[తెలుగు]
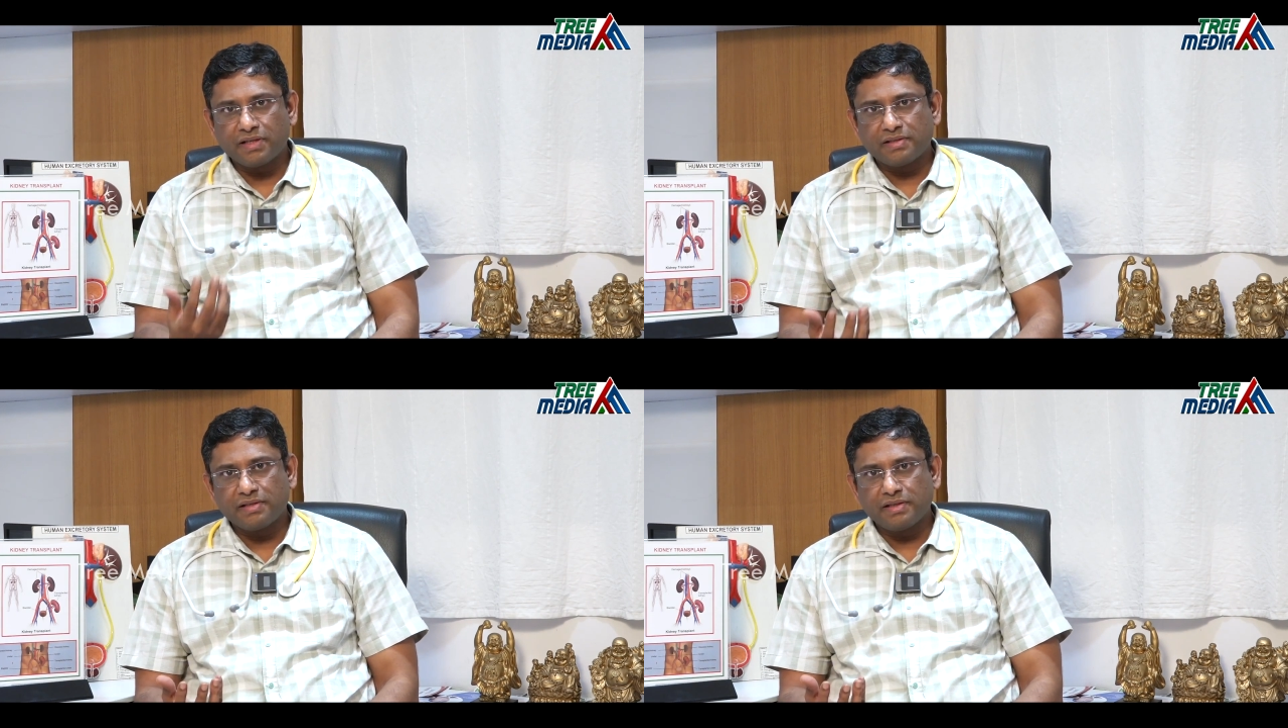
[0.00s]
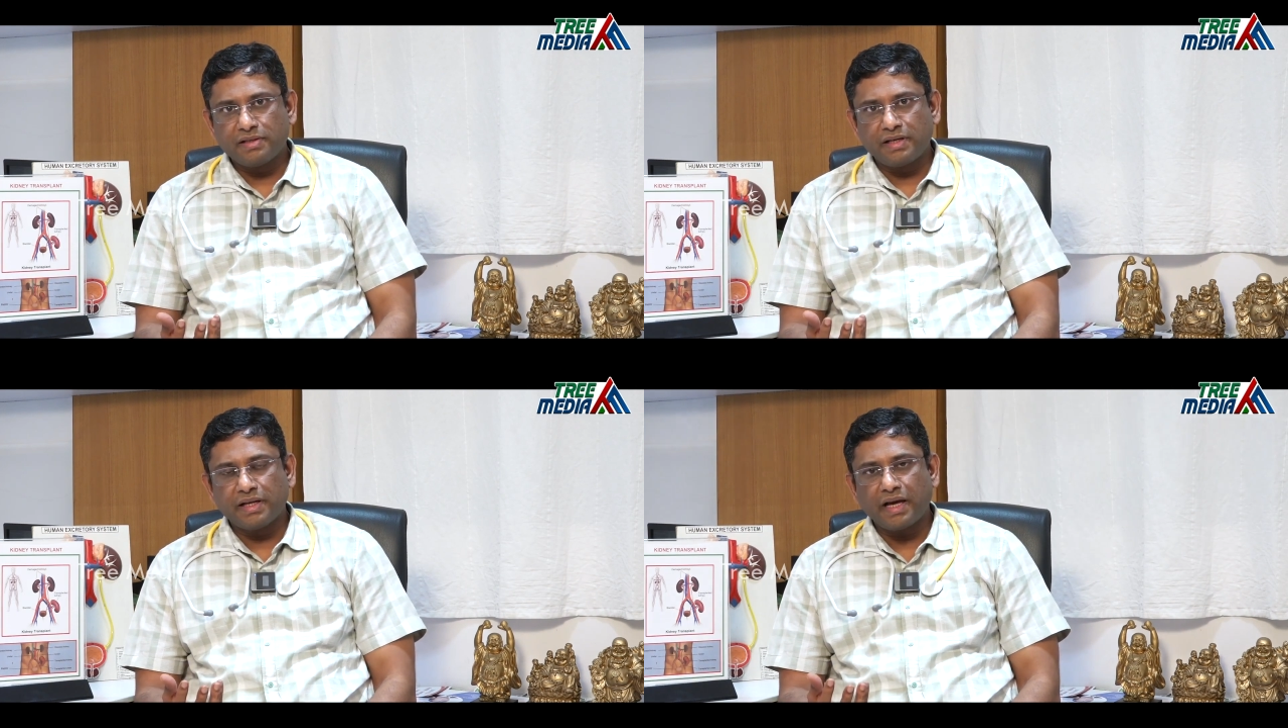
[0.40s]
ఫస్ట్
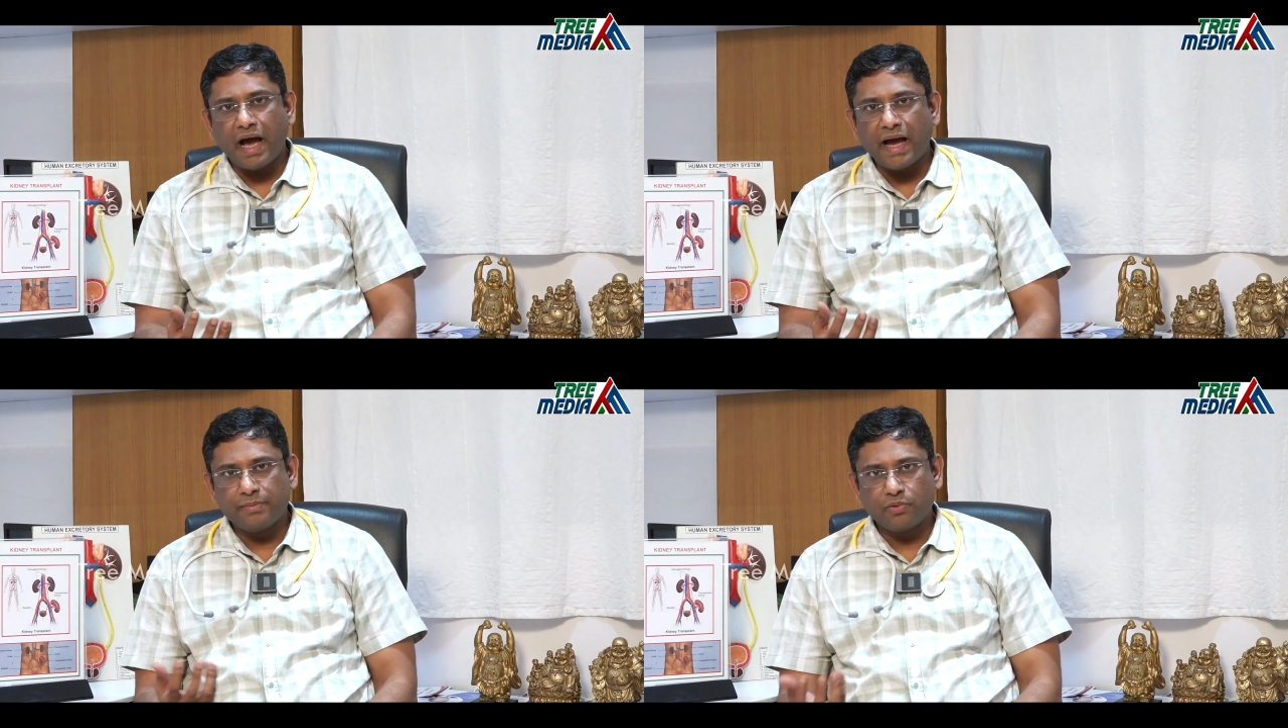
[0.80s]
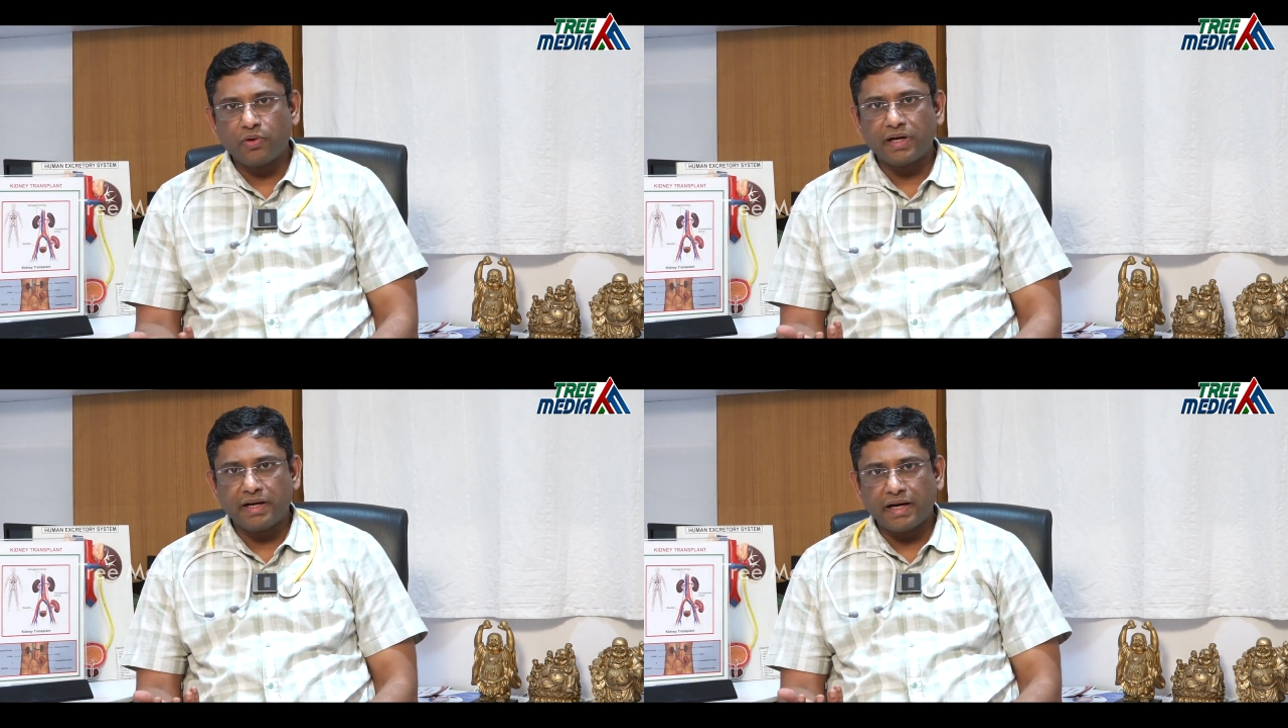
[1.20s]
అంటే హై
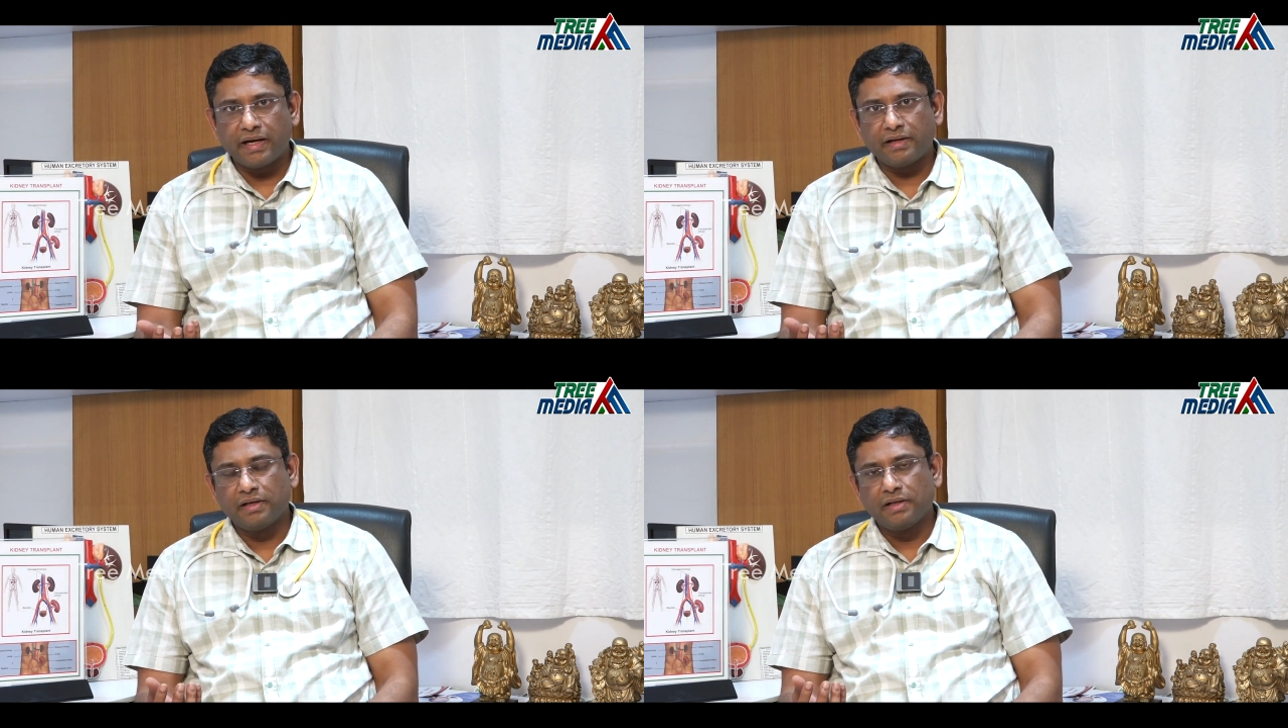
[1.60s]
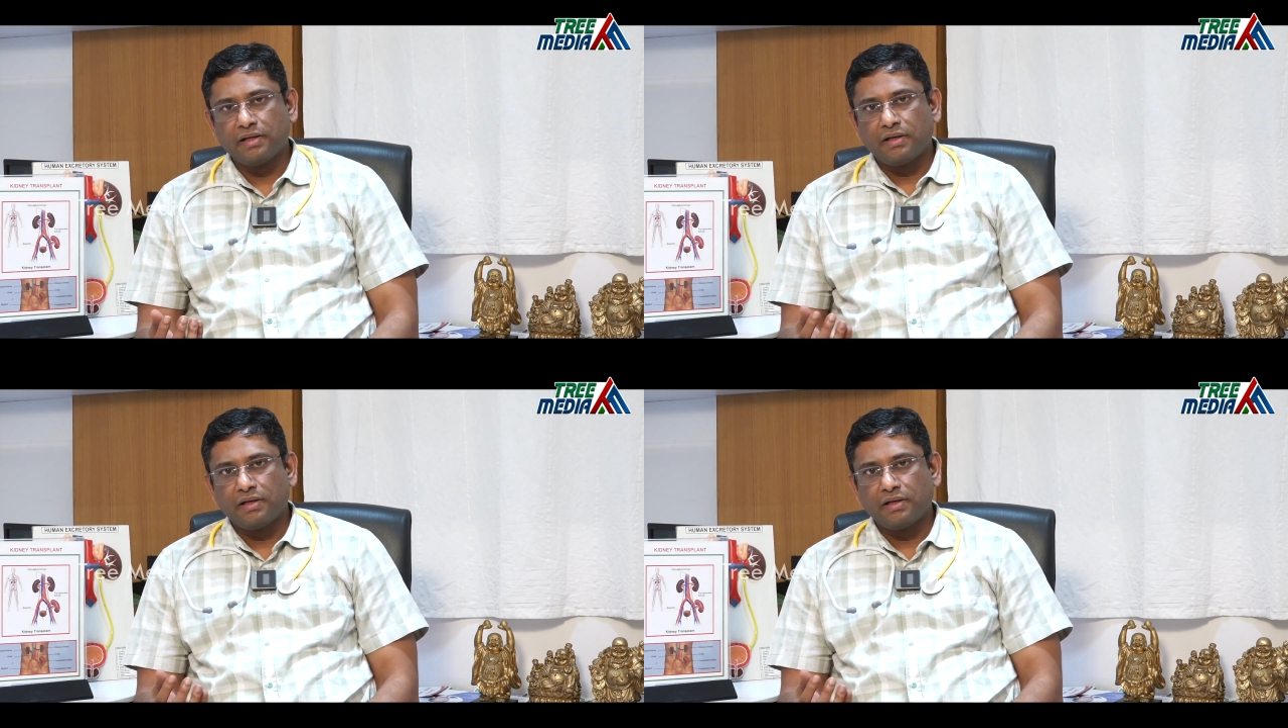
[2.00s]
ప్రోటీన్ డయట్